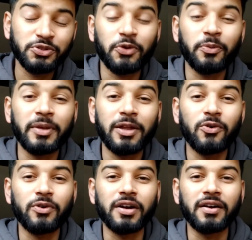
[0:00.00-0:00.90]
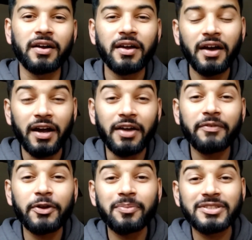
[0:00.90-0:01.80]
को ज़रूर मिला होगा अगर
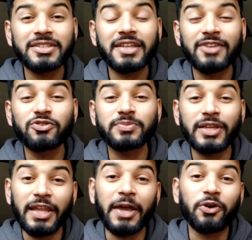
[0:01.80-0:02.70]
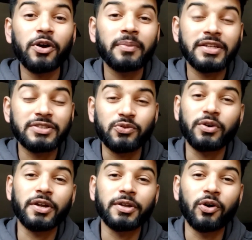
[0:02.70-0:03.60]
वीडियो पसंद आया तो उस पर लाइक और कमेंट
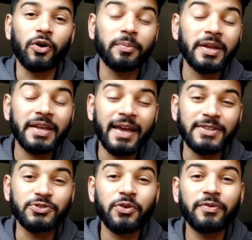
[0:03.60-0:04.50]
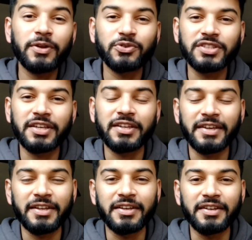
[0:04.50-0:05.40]
ज़रूर करना और मेरी ऐसी और वीडियोस देखने
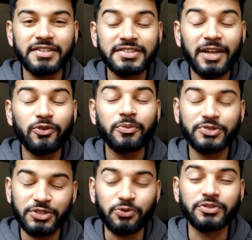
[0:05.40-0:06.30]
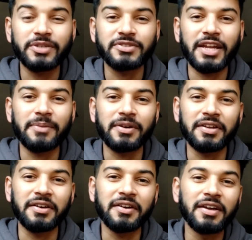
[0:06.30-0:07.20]
के लिए इस चैनल को भी ज़रूर सब्सक्राइब
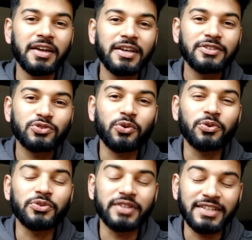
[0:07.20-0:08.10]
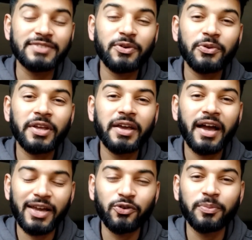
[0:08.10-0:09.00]
करना सो दैट्स इट फॉर टुडे
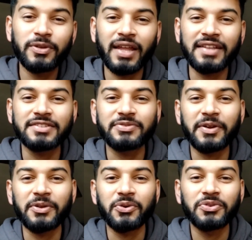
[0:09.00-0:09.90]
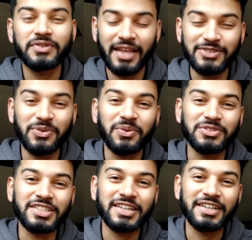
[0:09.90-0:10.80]
आई होप यू लाइक दिस वीडियो थैंक्स फॉर वॉचिंग